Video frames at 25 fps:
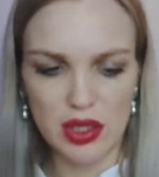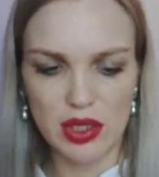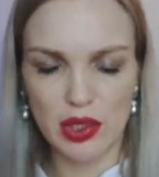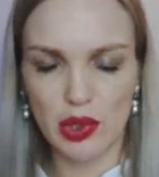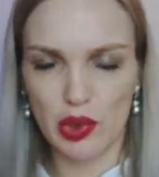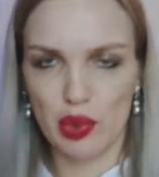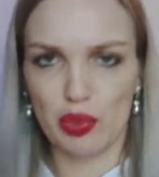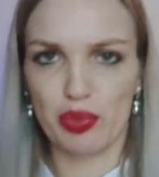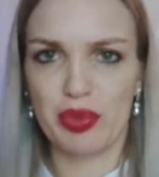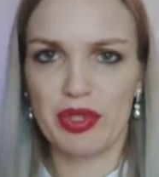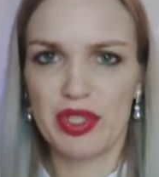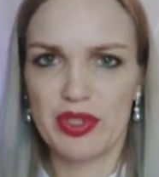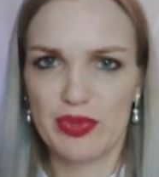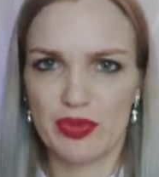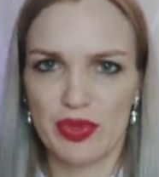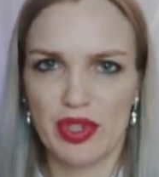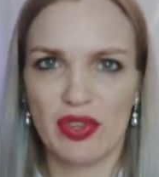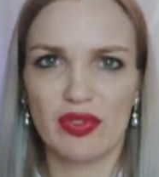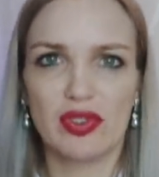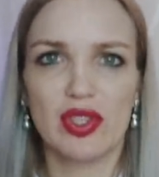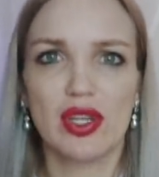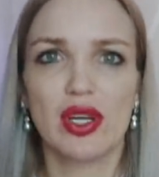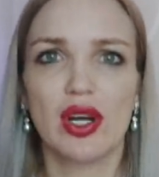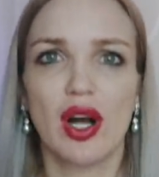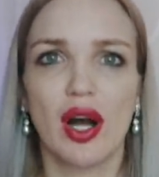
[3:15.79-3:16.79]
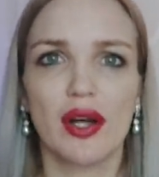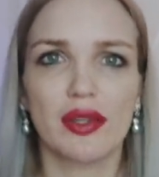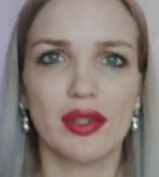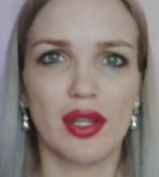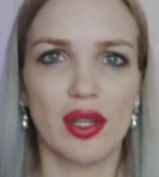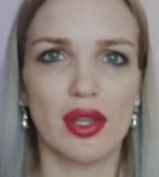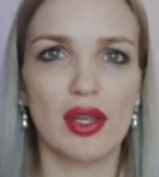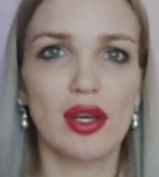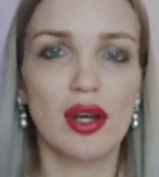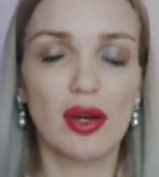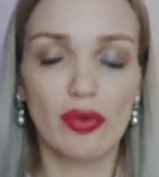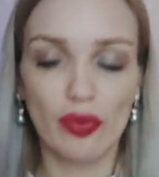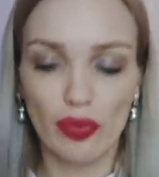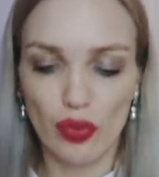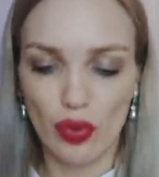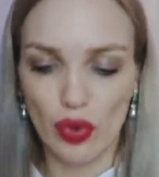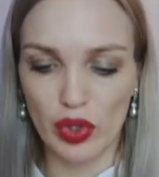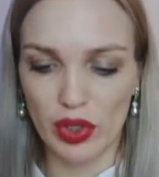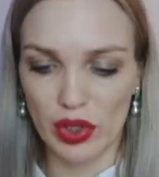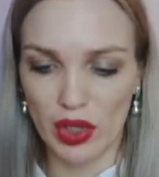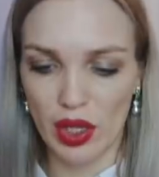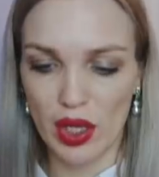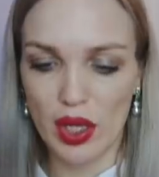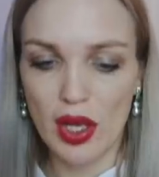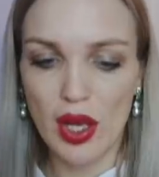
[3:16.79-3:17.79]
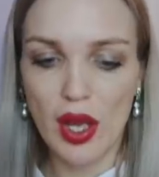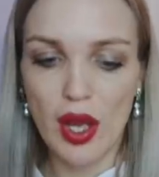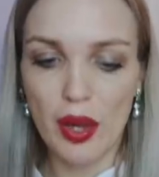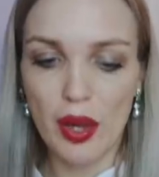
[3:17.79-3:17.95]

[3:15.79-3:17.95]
И любить мне мне в них как-то некомфортно.